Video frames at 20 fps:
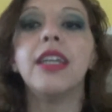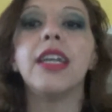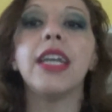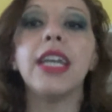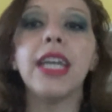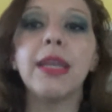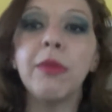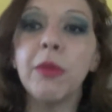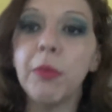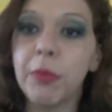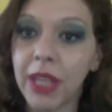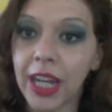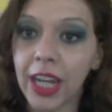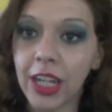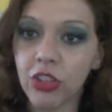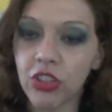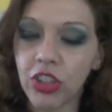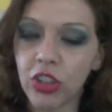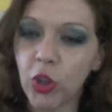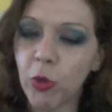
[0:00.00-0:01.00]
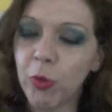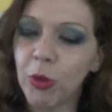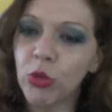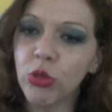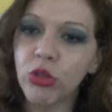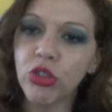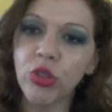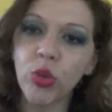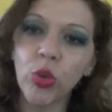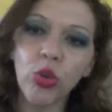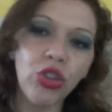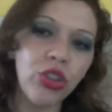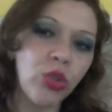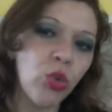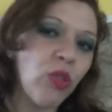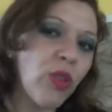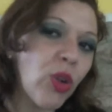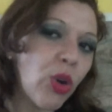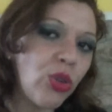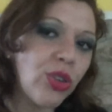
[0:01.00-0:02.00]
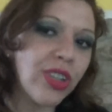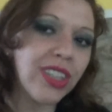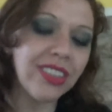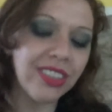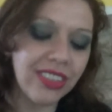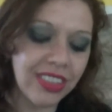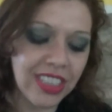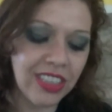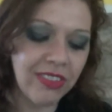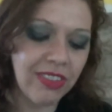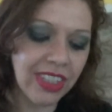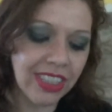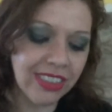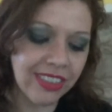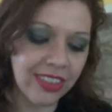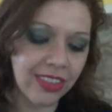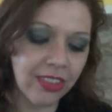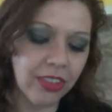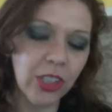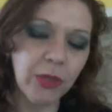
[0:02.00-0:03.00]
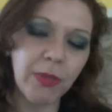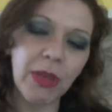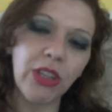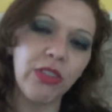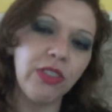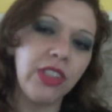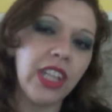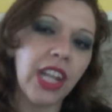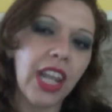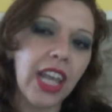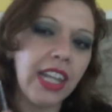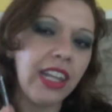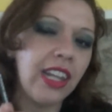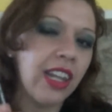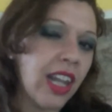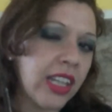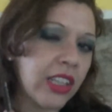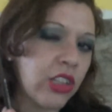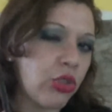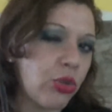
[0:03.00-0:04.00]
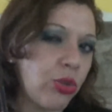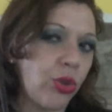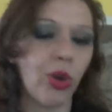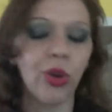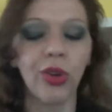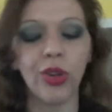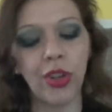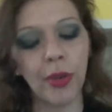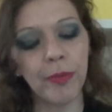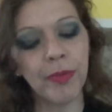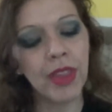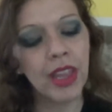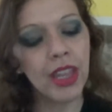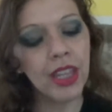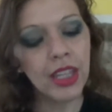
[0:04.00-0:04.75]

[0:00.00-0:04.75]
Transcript: e mi piace soprattutto sono usciti nuovi colori estivi che secondo me io direi dateci un occhio